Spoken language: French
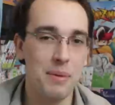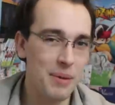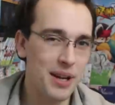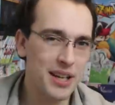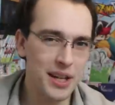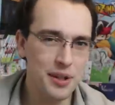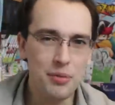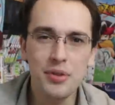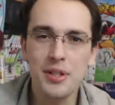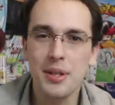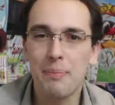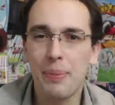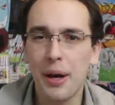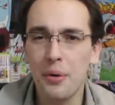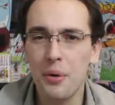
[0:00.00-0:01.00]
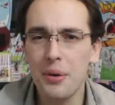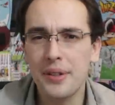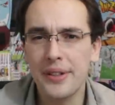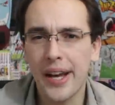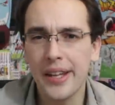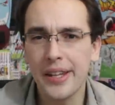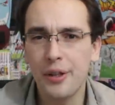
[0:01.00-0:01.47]
Mais malgré tout, c'est pas
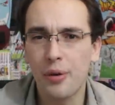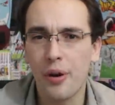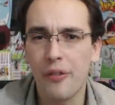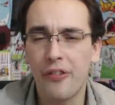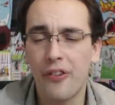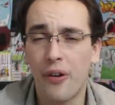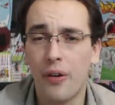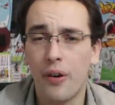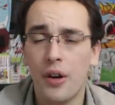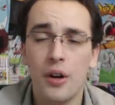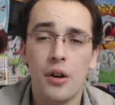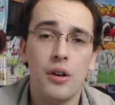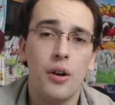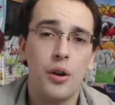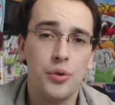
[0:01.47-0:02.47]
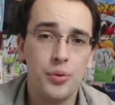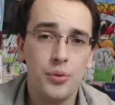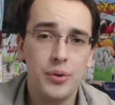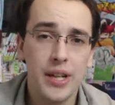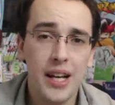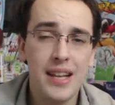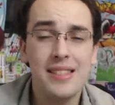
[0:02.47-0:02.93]
ultra décoiffant. En
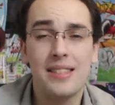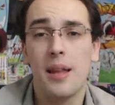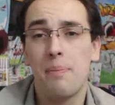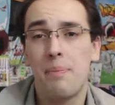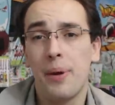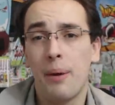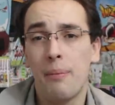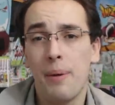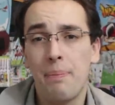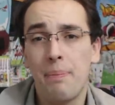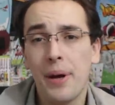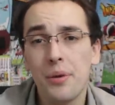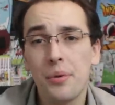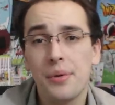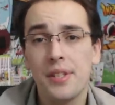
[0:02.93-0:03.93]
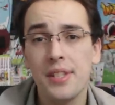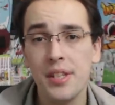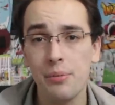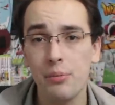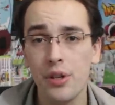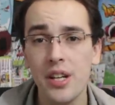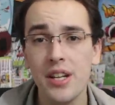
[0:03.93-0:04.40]
tout cas, ça ne permet pas de
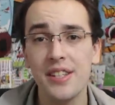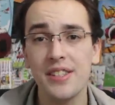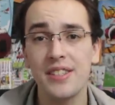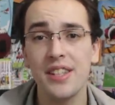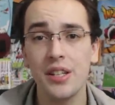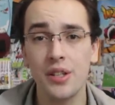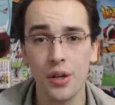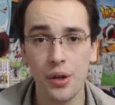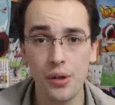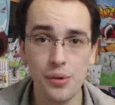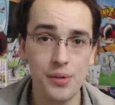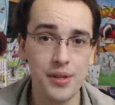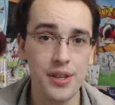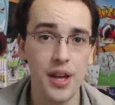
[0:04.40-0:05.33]
dissimuler les écueils du